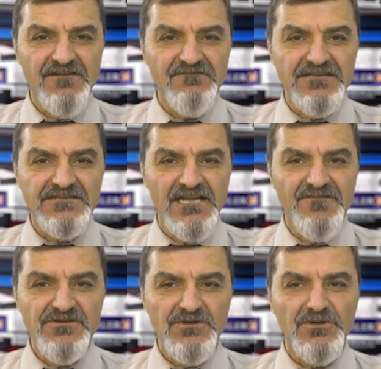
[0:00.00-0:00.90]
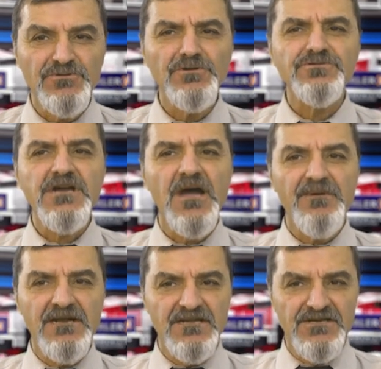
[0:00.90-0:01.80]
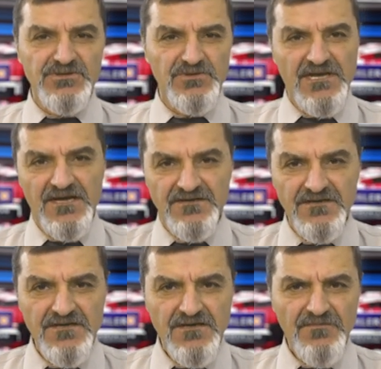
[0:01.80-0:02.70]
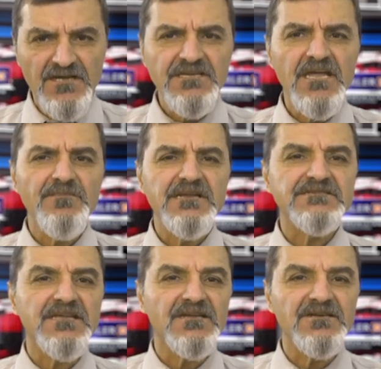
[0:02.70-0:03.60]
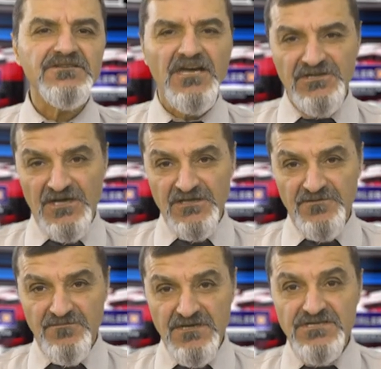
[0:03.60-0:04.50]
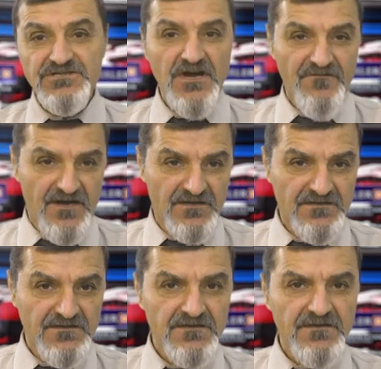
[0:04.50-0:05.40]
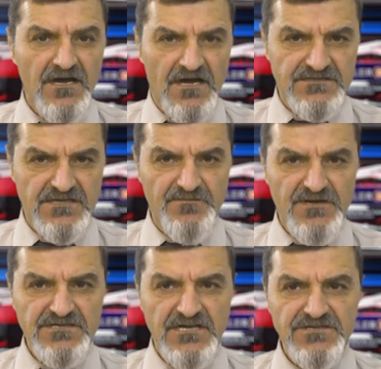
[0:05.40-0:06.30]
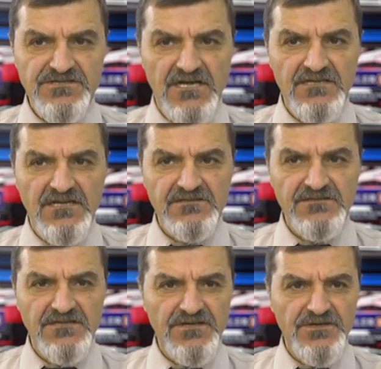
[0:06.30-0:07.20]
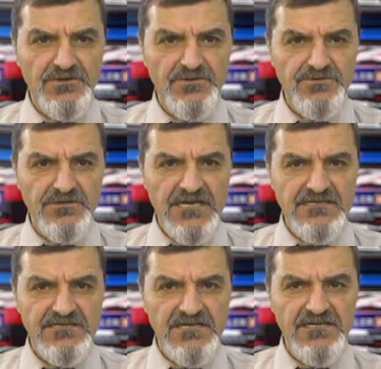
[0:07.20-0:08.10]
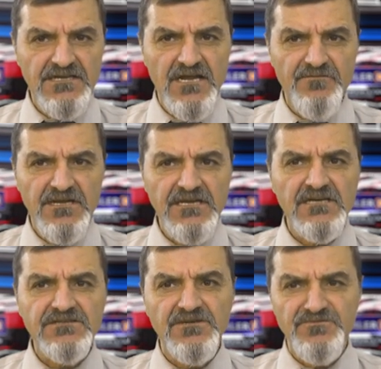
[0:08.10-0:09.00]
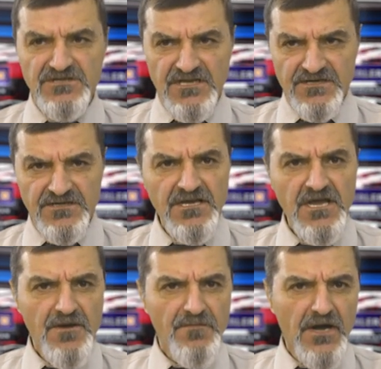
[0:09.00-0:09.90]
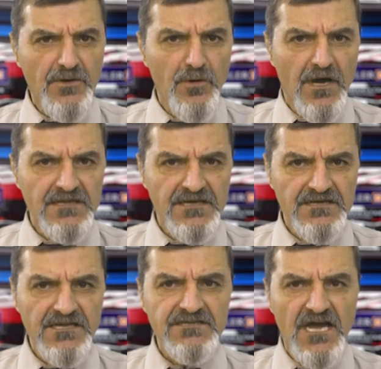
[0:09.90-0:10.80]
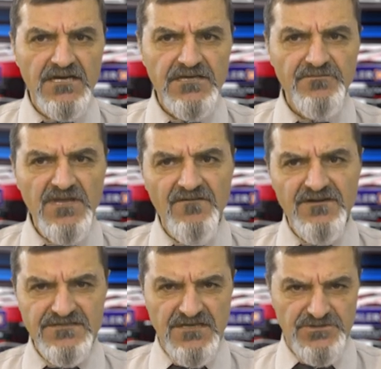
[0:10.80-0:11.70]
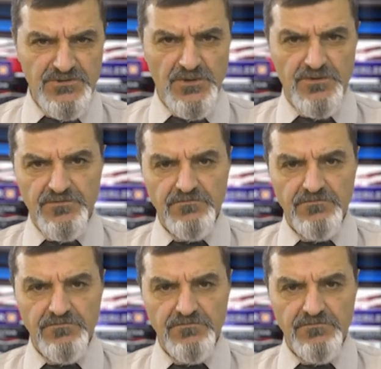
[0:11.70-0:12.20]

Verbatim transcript: Devlet Televizyonu Türkçe haberleri sunar. Batı Ermenistan'ı tanıyalım. Cavak. Azerbaycan işgali altındaki küçük HES'lerin Ermeni yatırımcıları Bakü aleyhine tahkim davası açıyor.